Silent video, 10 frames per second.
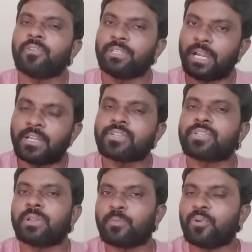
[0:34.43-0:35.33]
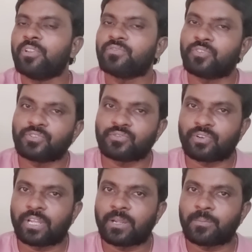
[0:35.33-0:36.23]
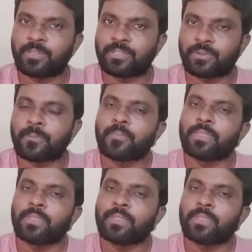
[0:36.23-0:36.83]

ఉంది అడిషనల్ పోలీస్ ఫోర్సును కూడా రప్పించారు